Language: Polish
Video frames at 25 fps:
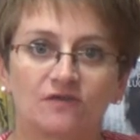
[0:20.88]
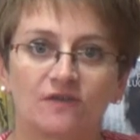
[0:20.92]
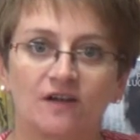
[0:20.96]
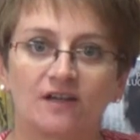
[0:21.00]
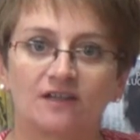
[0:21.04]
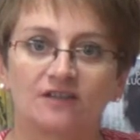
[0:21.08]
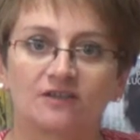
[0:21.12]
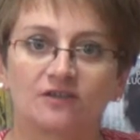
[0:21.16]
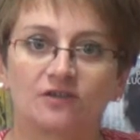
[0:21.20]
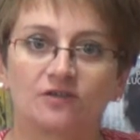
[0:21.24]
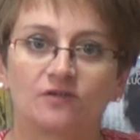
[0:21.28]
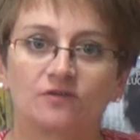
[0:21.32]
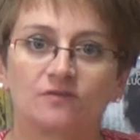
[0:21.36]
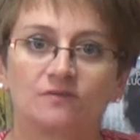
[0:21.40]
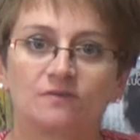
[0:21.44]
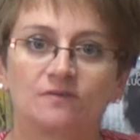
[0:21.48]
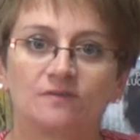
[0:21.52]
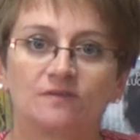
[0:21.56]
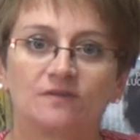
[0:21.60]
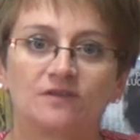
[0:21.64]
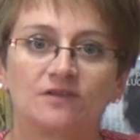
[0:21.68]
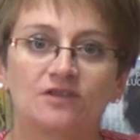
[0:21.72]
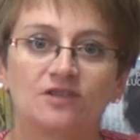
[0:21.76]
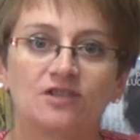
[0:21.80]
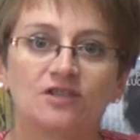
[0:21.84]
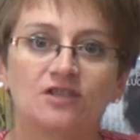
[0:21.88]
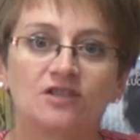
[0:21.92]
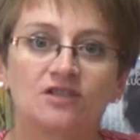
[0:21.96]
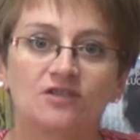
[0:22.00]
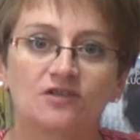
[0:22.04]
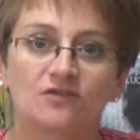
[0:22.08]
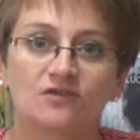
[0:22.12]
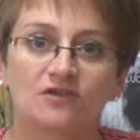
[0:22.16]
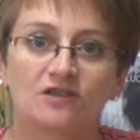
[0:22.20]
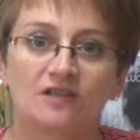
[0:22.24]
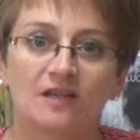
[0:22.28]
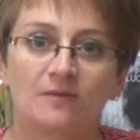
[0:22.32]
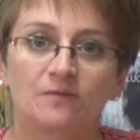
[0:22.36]
to warto. Dziś
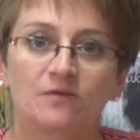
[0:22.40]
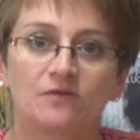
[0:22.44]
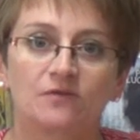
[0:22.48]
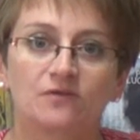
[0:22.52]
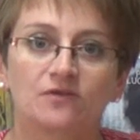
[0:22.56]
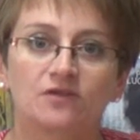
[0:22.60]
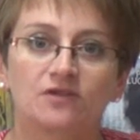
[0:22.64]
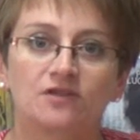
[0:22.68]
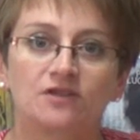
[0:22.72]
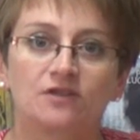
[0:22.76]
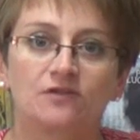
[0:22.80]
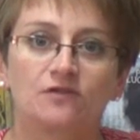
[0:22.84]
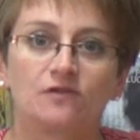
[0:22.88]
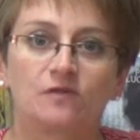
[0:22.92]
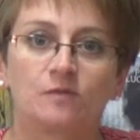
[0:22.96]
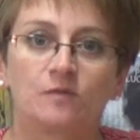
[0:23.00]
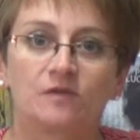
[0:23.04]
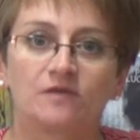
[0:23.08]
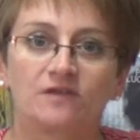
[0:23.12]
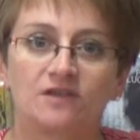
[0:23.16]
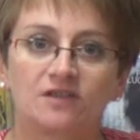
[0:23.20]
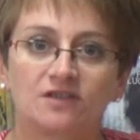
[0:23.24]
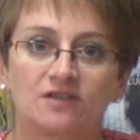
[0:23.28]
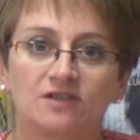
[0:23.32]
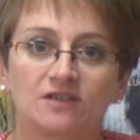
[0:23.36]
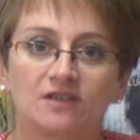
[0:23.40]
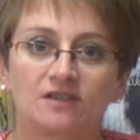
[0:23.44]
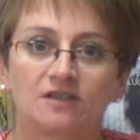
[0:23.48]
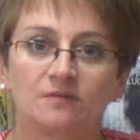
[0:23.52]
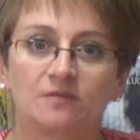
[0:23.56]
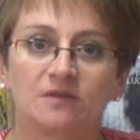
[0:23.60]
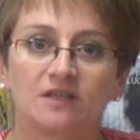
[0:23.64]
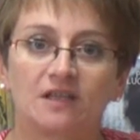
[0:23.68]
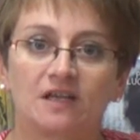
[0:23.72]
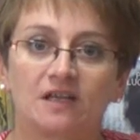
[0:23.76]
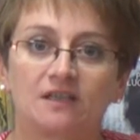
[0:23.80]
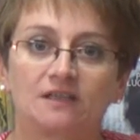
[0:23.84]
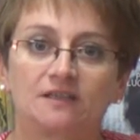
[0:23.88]
coś dla miłośników powieści
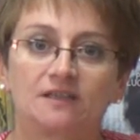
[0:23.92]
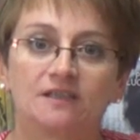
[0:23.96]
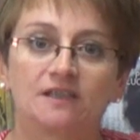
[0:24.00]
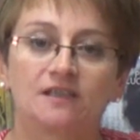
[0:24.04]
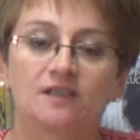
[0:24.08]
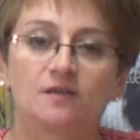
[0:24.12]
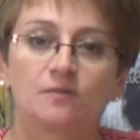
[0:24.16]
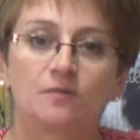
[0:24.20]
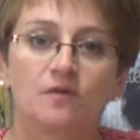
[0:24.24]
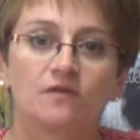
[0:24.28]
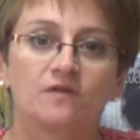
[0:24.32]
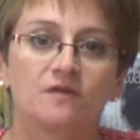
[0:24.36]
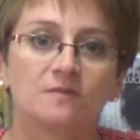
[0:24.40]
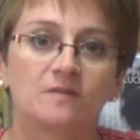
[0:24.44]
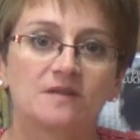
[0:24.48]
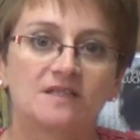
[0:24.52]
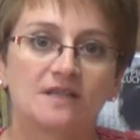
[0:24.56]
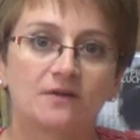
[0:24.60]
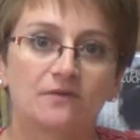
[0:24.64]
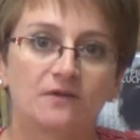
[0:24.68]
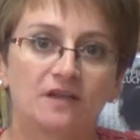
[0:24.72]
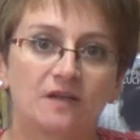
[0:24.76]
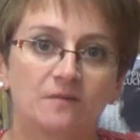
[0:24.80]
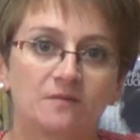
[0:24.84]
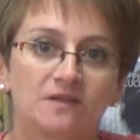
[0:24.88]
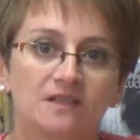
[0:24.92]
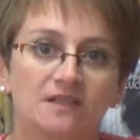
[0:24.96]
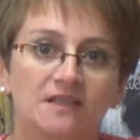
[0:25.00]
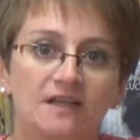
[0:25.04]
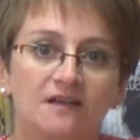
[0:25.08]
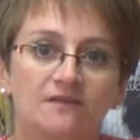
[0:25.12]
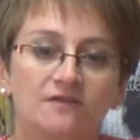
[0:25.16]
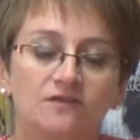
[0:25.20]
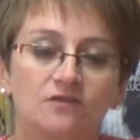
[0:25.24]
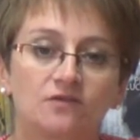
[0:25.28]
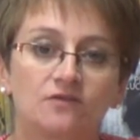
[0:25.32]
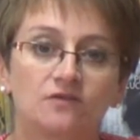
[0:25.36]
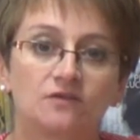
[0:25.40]
kryminalnych, bowiem całkiem
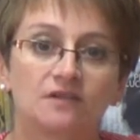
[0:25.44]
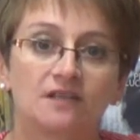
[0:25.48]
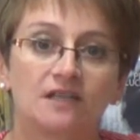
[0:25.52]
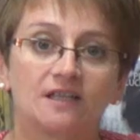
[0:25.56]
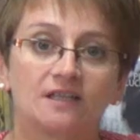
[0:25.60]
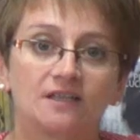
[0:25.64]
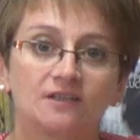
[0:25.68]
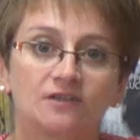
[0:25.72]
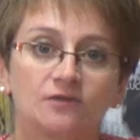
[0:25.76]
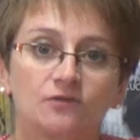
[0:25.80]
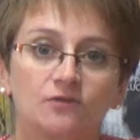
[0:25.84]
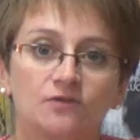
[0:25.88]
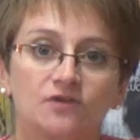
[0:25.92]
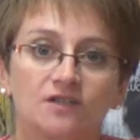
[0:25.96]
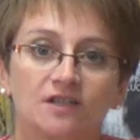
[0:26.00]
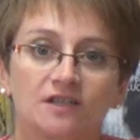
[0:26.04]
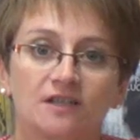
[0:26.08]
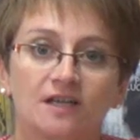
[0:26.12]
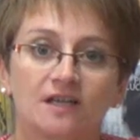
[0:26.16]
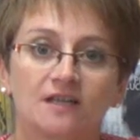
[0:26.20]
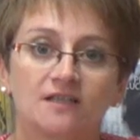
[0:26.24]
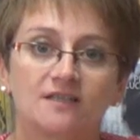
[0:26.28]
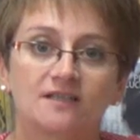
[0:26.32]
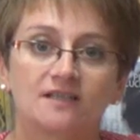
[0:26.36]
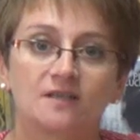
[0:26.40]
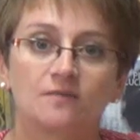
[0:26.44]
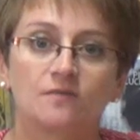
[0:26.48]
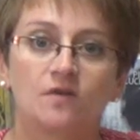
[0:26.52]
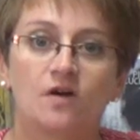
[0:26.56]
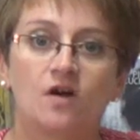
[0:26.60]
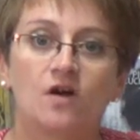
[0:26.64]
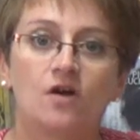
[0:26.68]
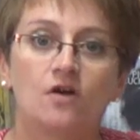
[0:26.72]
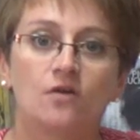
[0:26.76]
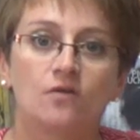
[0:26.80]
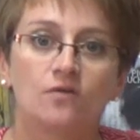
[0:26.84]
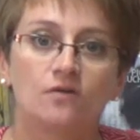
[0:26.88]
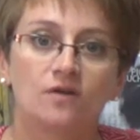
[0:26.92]
niedawno na rynku księgarskim
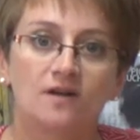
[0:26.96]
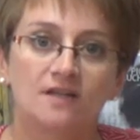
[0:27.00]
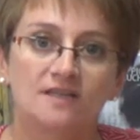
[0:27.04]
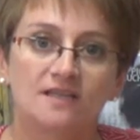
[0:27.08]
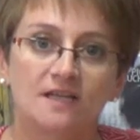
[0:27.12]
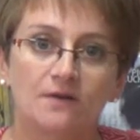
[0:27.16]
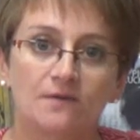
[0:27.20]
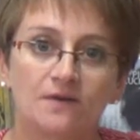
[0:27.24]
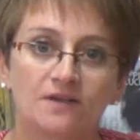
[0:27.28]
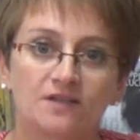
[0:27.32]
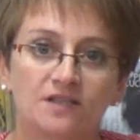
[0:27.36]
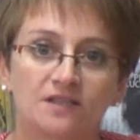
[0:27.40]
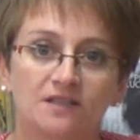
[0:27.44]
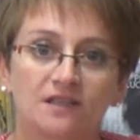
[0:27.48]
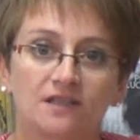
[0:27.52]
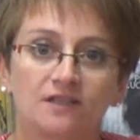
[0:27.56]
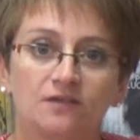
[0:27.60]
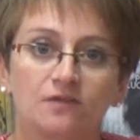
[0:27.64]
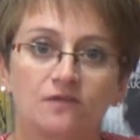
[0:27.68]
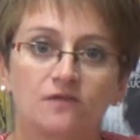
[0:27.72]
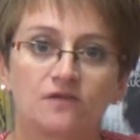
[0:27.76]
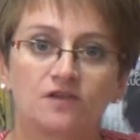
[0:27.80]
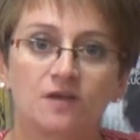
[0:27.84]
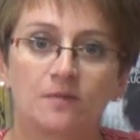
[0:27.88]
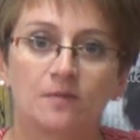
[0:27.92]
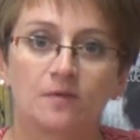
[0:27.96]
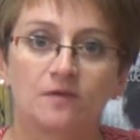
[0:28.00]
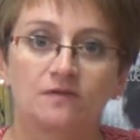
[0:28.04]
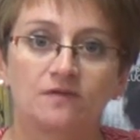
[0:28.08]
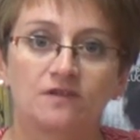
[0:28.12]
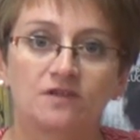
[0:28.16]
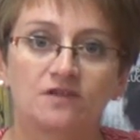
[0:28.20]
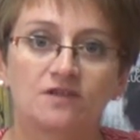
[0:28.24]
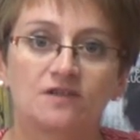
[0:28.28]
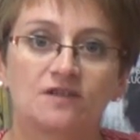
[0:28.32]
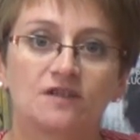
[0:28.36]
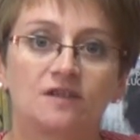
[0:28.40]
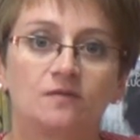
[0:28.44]
ukazała się najnowsza
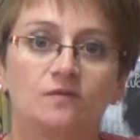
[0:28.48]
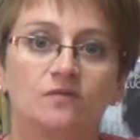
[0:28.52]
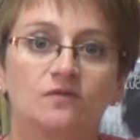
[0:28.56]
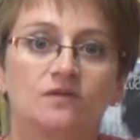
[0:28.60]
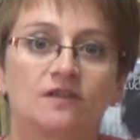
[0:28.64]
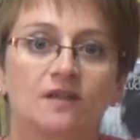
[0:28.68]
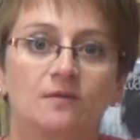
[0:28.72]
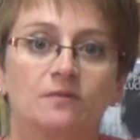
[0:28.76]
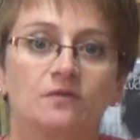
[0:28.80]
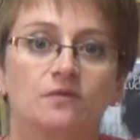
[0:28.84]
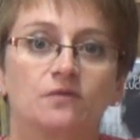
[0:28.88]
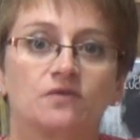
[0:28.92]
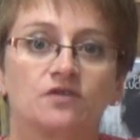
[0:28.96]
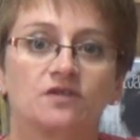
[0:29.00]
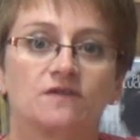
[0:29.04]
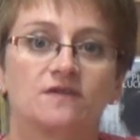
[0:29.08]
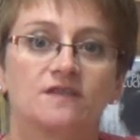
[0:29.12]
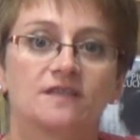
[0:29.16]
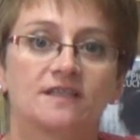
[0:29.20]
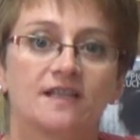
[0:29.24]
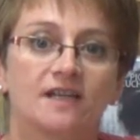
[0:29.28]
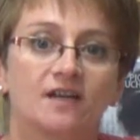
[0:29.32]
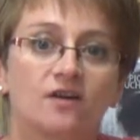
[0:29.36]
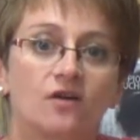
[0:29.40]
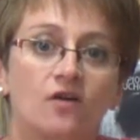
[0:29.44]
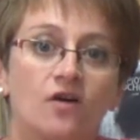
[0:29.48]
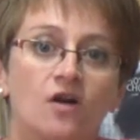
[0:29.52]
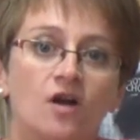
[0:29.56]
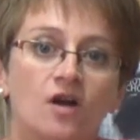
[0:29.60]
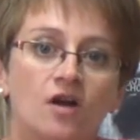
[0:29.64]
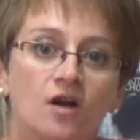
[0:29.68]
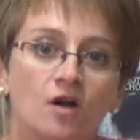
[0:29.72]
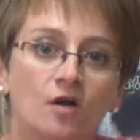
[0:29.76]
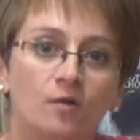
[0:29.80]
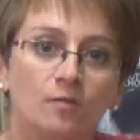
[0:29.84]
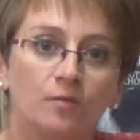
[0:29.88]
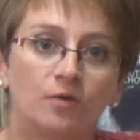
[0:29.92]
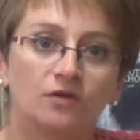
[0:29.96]
powieść Zygmunta Miłoszewskiego
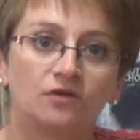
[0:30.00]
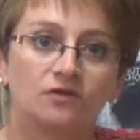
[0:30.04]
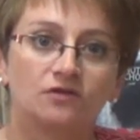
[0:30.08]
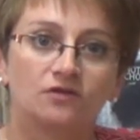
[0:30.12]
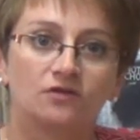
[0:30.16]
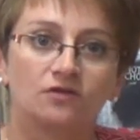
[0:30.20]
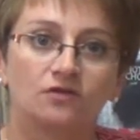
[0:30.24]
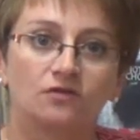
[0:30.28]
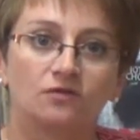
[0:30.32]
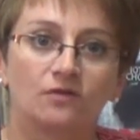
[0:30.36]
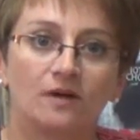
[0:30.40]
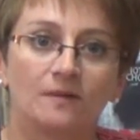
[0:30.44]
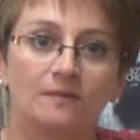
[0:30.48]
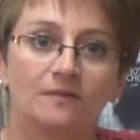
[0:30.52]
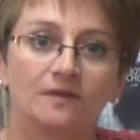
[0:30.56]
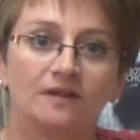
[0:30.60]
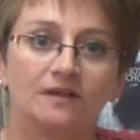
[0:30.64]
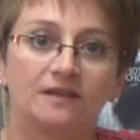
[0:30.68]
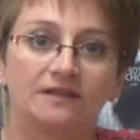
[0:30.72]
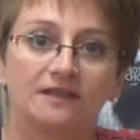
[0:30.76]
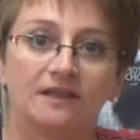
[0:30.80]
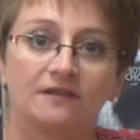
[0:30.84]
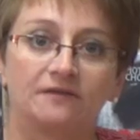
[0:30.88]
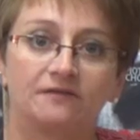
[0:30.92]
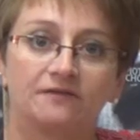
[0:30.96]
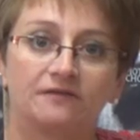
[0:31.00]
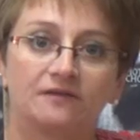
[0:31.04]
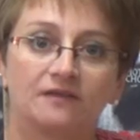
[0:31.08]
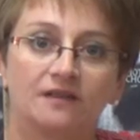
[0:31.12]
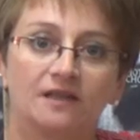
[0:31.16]
pod tytułem Gniew.